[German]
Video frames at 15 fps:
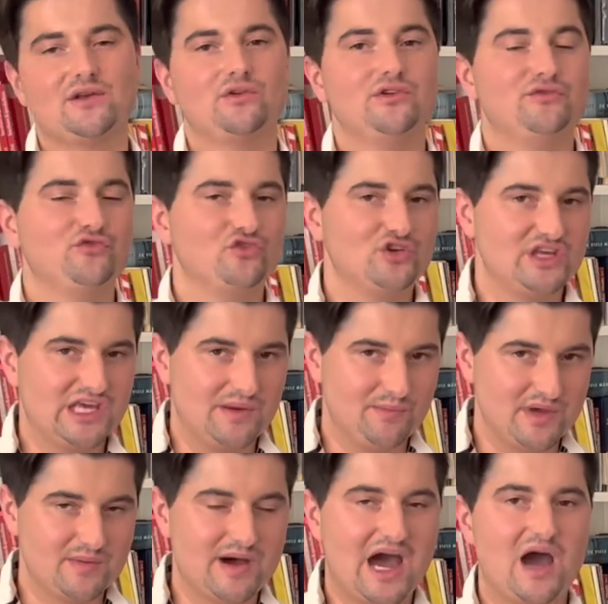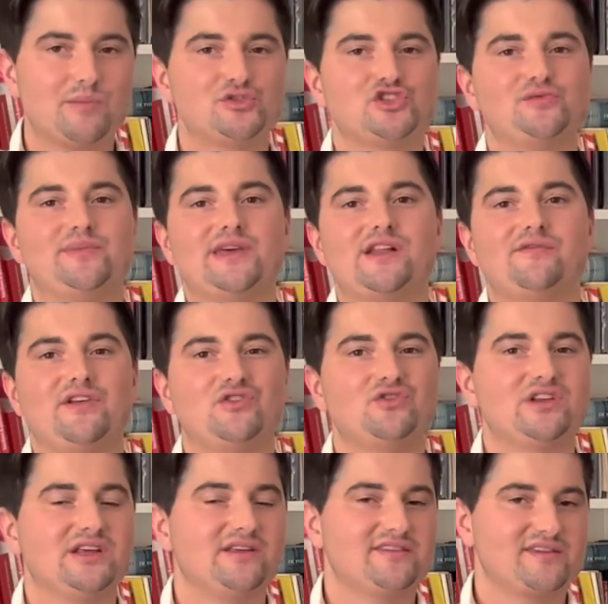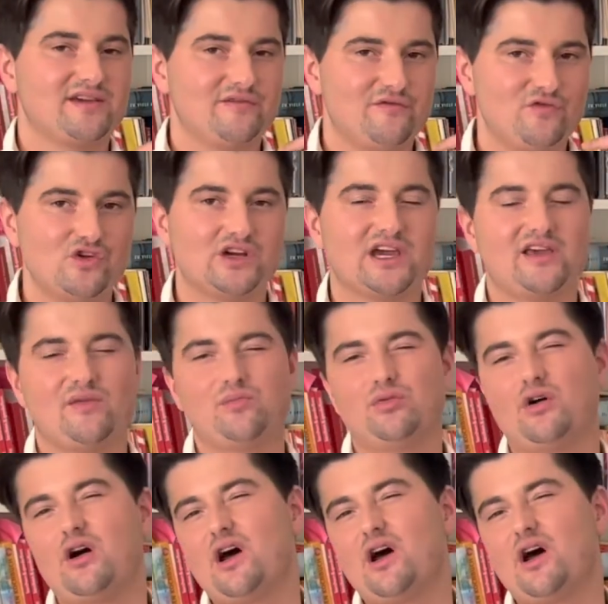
die würde ich eben immer abspielen, wenn du dir das Gefühl kriegst, boah,